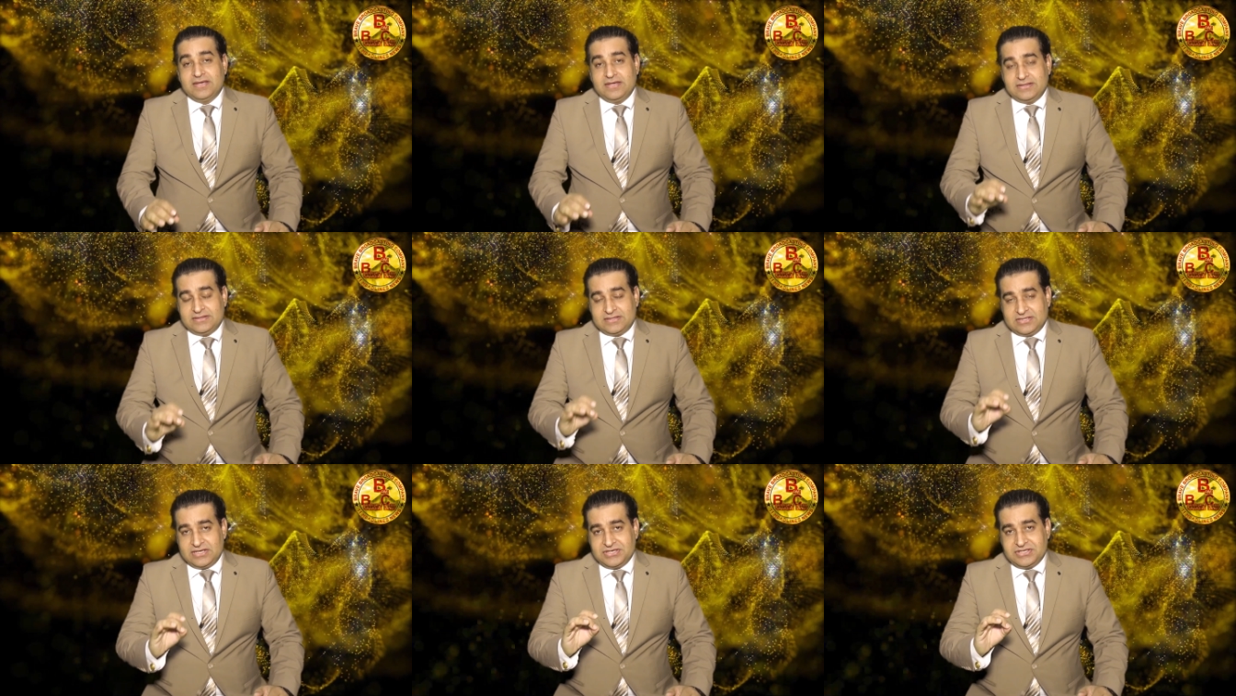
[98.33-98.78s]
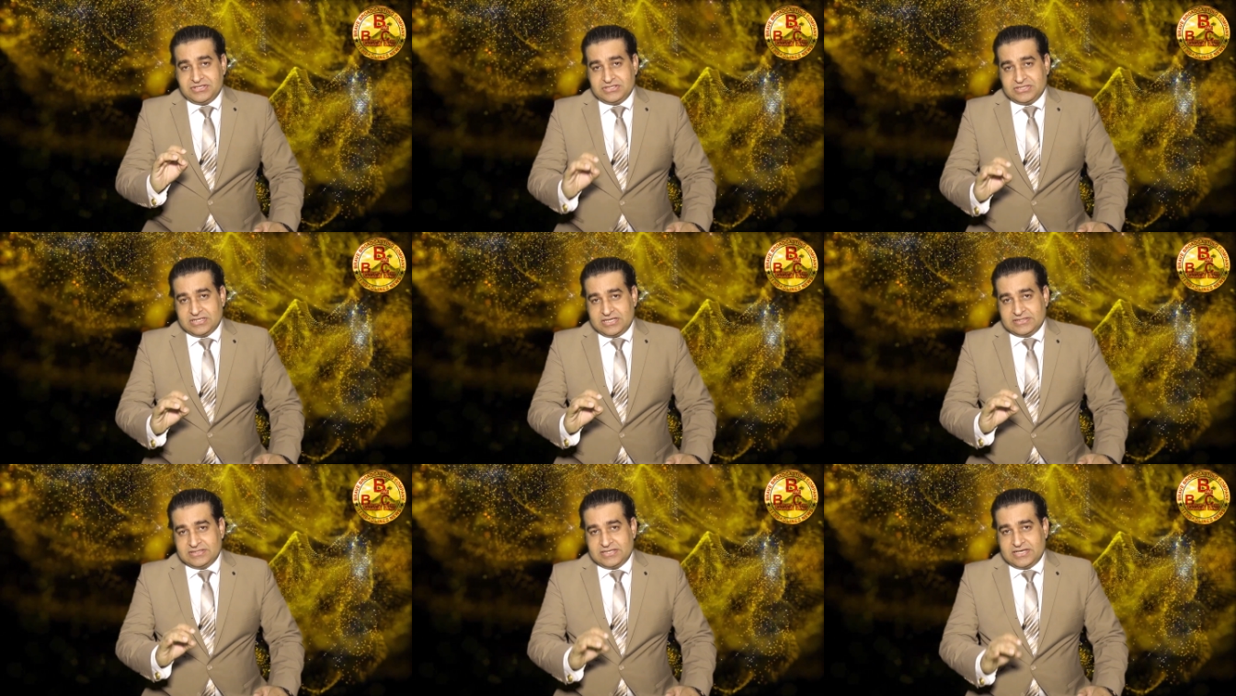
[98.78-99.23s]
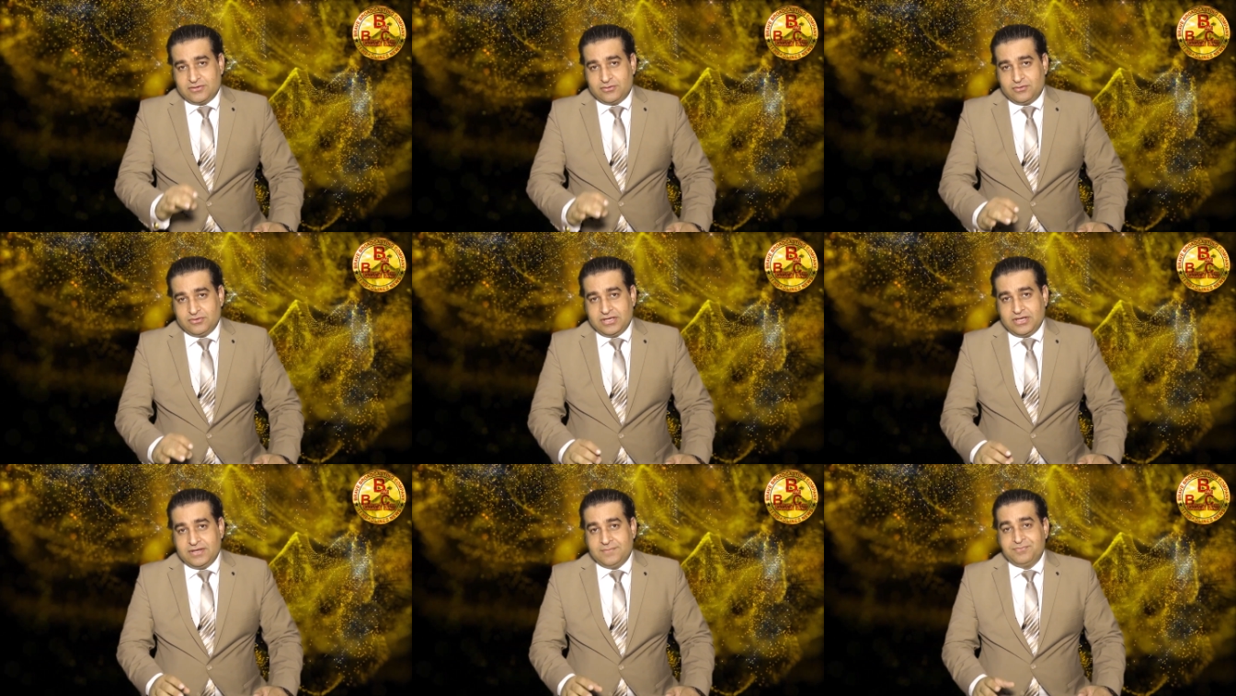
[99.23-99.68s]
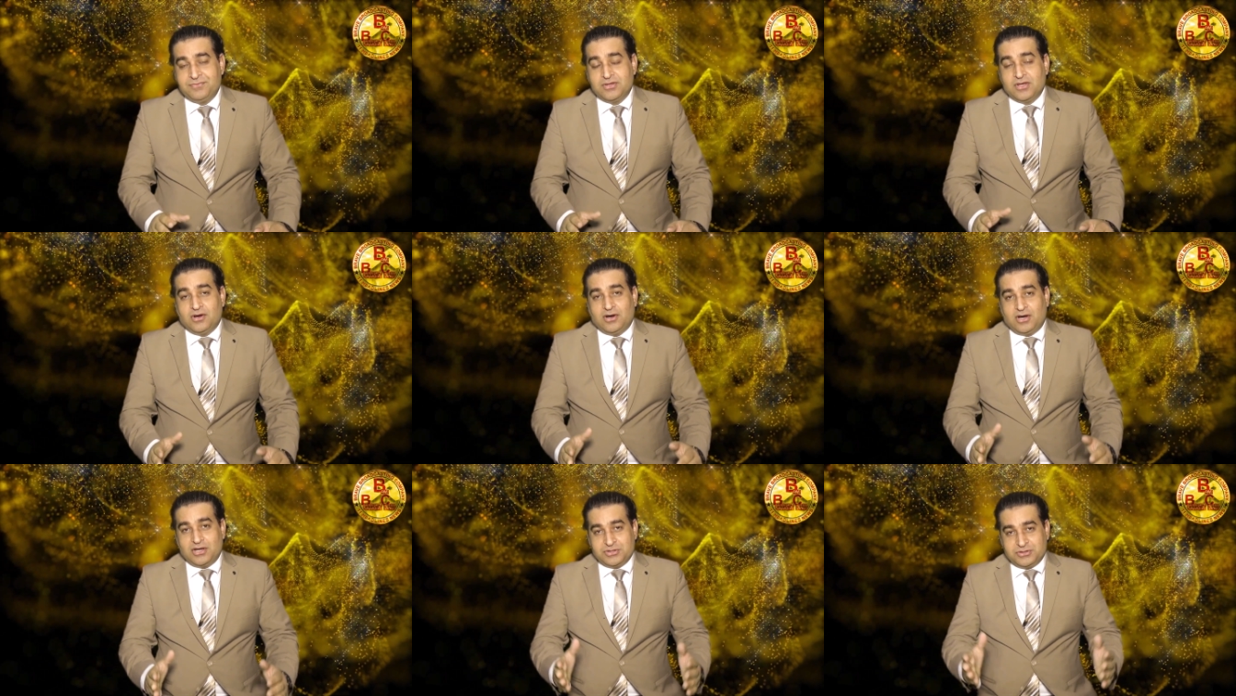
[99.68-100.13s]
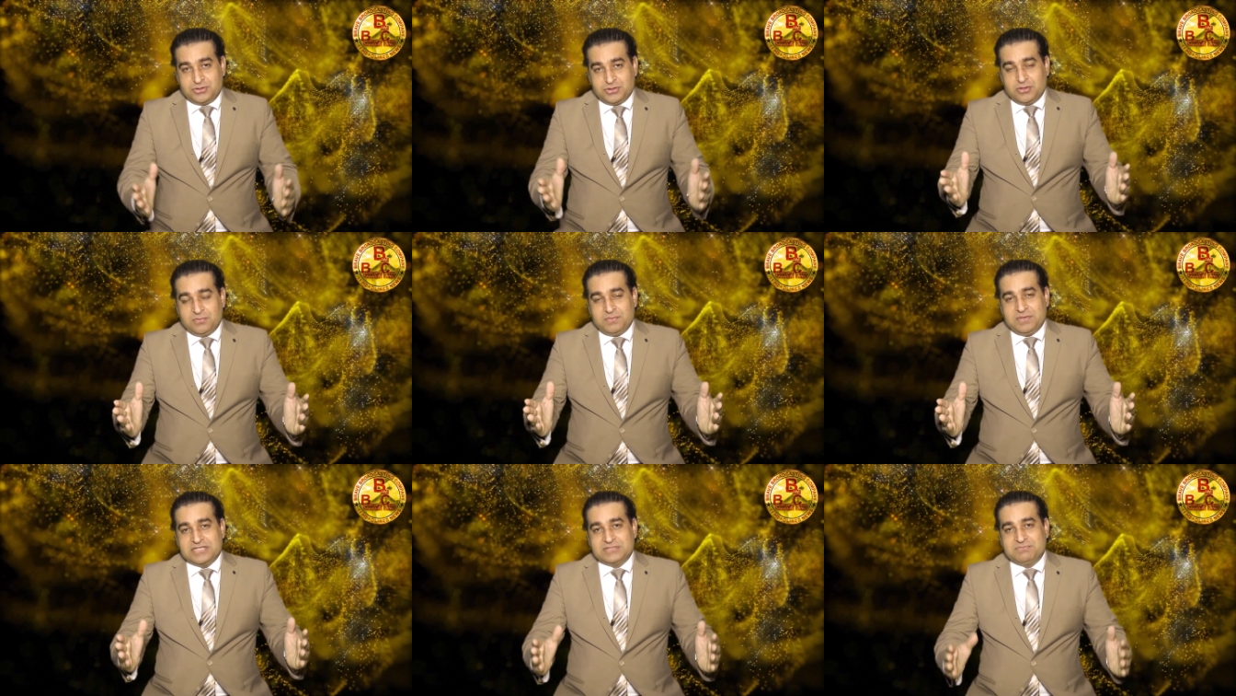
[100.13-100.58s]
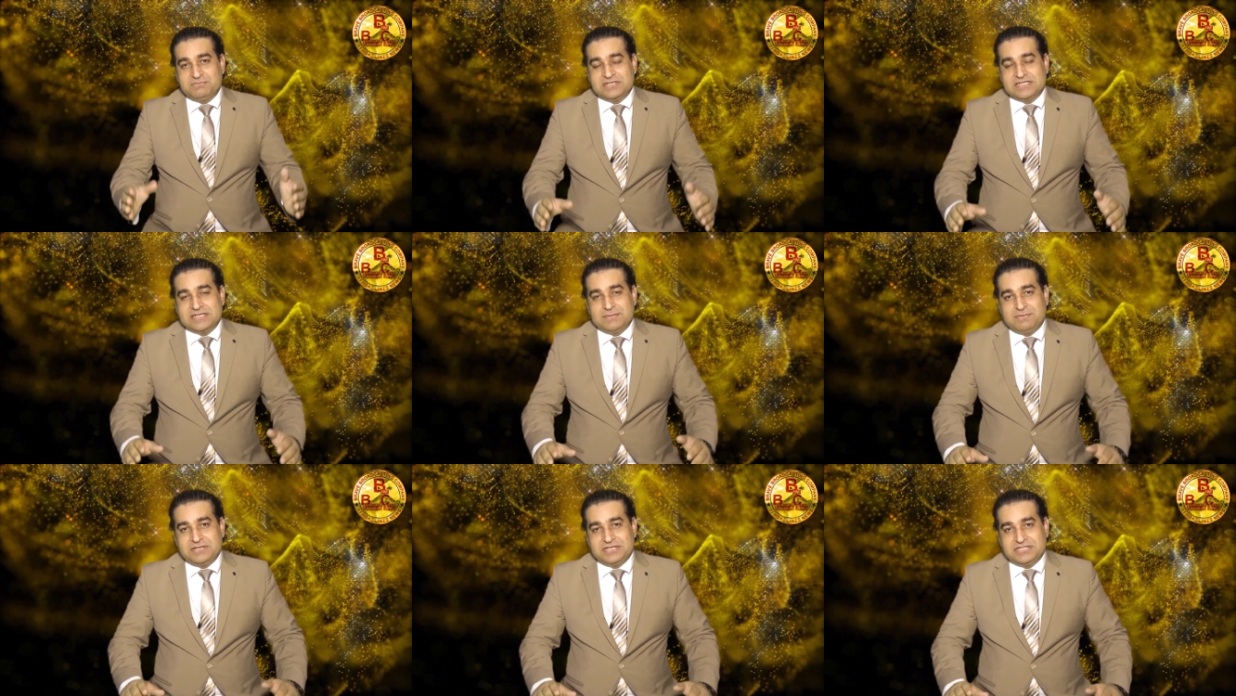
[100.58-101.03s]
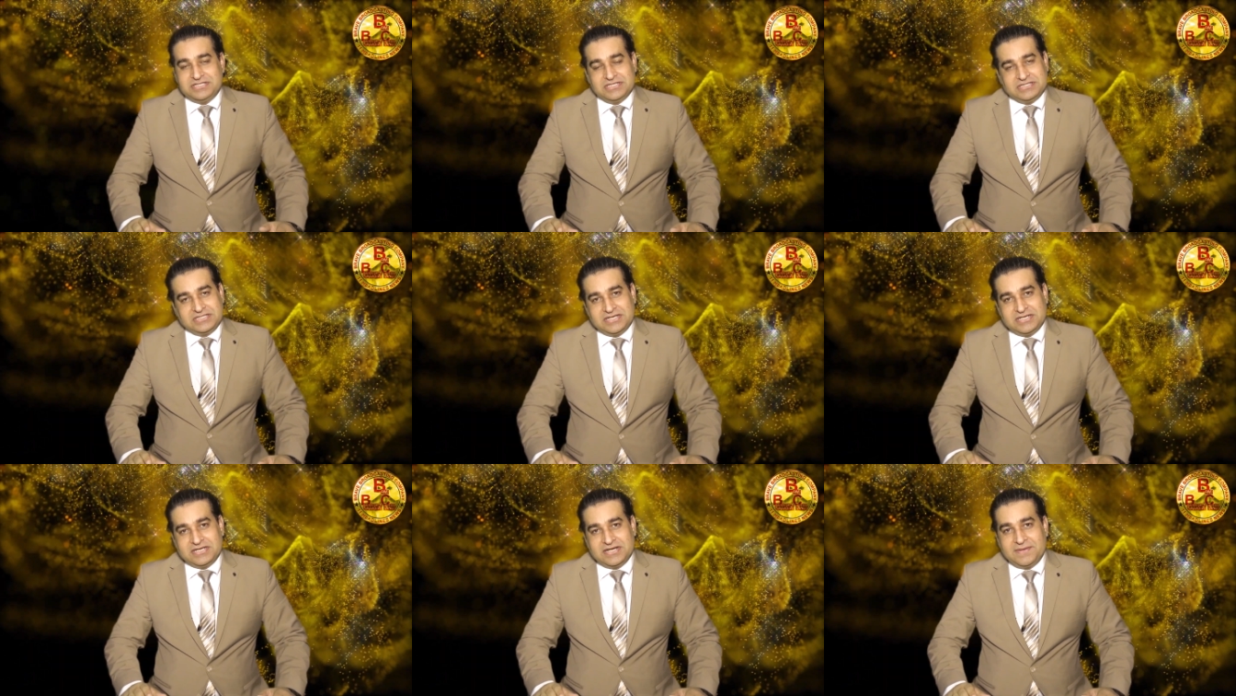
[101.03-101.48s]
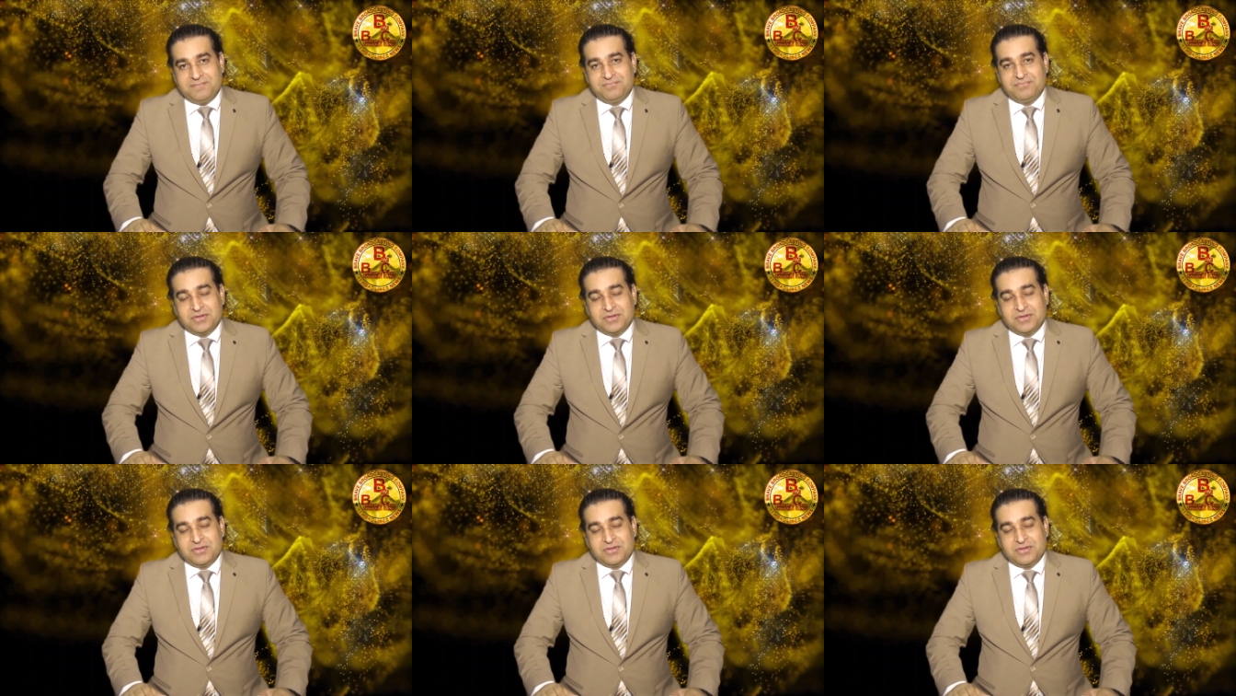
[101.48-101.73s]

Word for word: इंतहाई शानदार होगी और जो भी इसमें से फिर जीतेगा